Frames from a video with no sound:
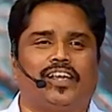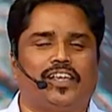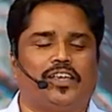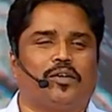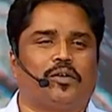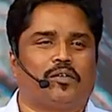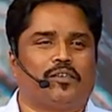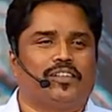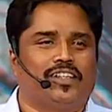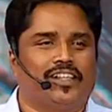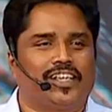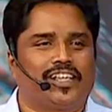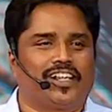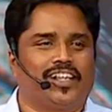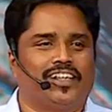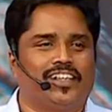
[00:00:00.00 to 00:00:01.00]
அங்கியோடு வந்து
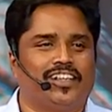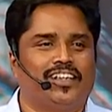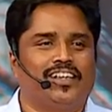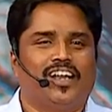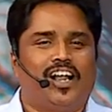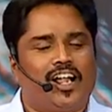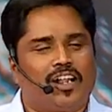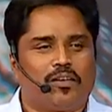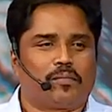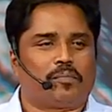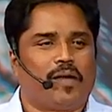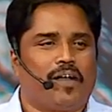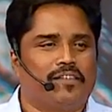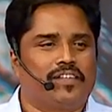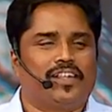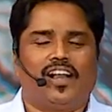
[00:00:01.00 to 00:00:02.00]
நிற்கிறாரு ஆனால் அவர்
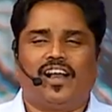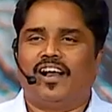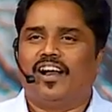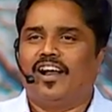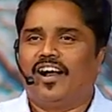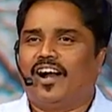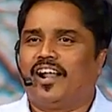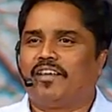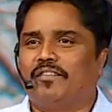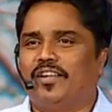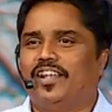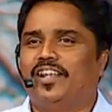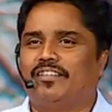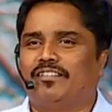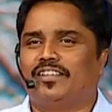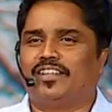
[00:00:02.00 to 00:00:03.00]
பாவி தான் ஆனால்
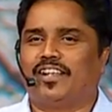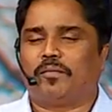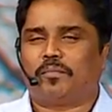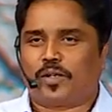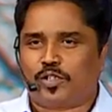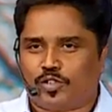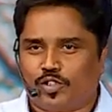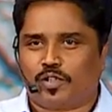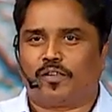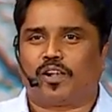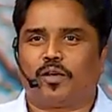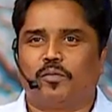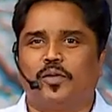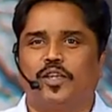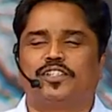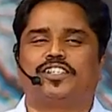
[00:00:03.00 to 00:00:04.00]
வெளியில் வந்து நான் பரிசுத்தமான
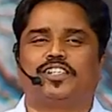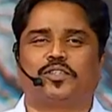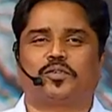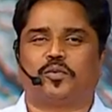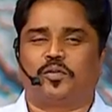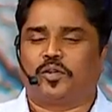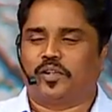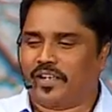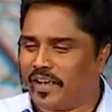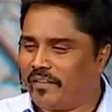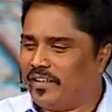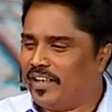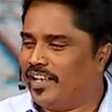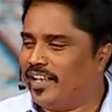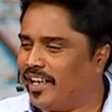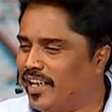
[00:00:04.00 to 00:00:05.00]
முயற்சி எடுத்து கொண்டு இருக்கேன்
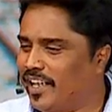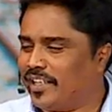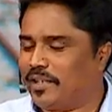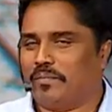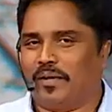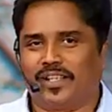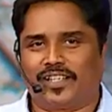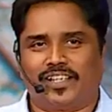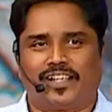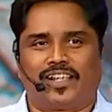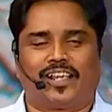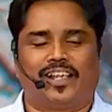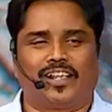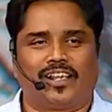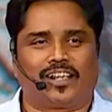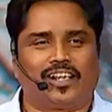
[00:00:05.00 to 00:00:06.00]
வெளியில் எல்லாத்தையும் மாற்றிக்கிட்டு
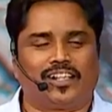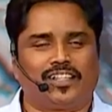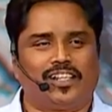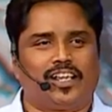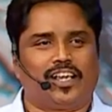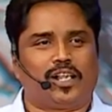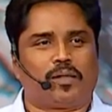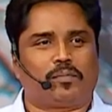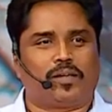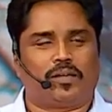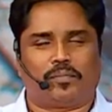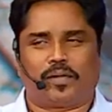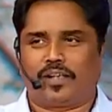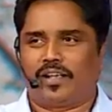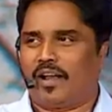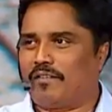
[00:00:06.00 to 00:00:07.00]
இருக்கேன்றார் கர்த்தர் யாரை பா
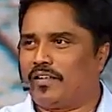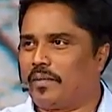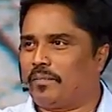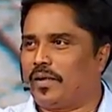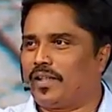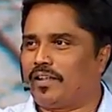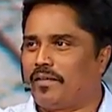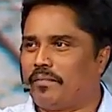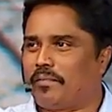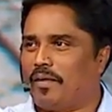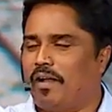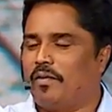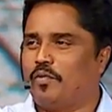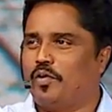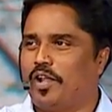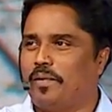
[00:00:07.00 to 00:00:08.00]
பாருங்க அவனை பார்த்தா பா
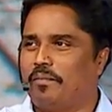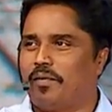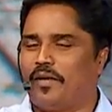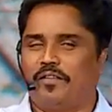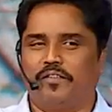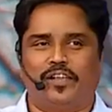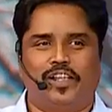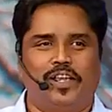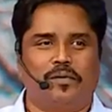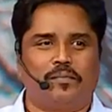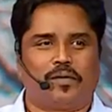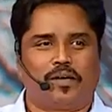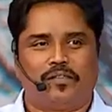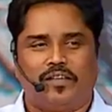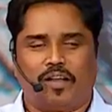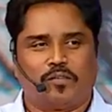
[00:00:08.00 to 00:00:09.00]
உள்ளேயும் பாவி வெளியும்
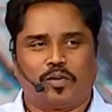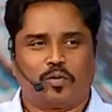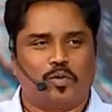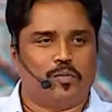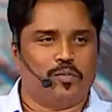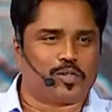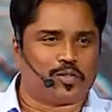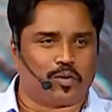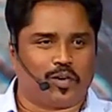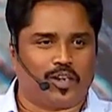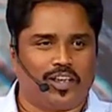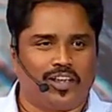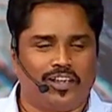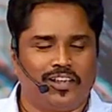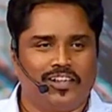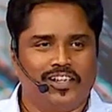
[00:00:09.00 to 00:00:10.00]
பாவி அவனை ஒன்றுமே சொல்லலை
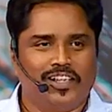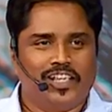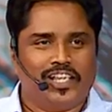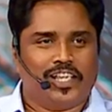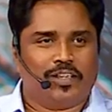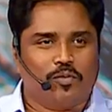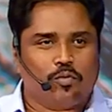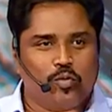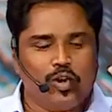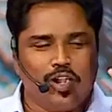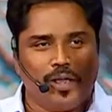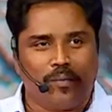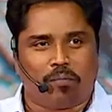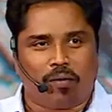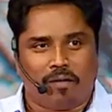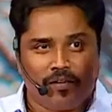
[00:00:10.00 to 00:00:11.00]
உள்ளே
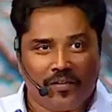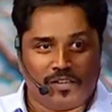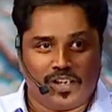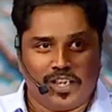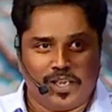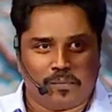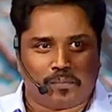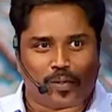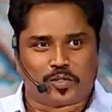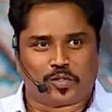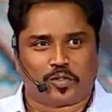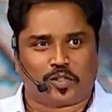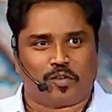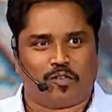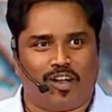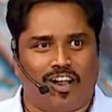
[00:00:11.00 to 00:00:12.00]
பாவி வெளியே
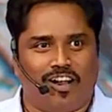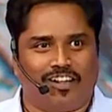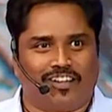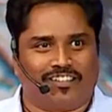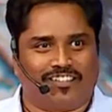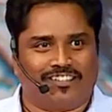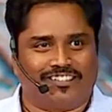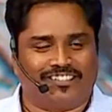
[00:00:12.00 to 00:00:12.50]
பரிசுத்தவான்